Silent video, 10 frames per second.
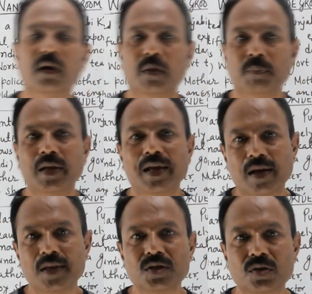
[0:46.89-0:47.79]
अपने
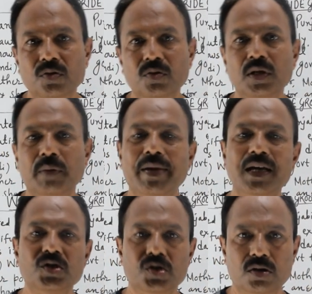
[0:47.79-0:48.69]
अलायंस को या
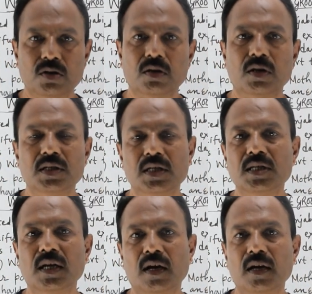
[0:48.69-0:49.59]
मैच किसी
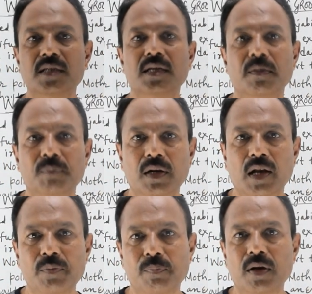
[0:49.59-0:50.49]
से करना चाहे अपने
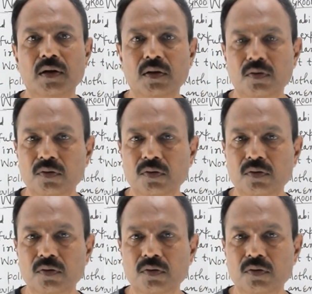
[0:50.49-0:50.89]
लाइफ पार्टनर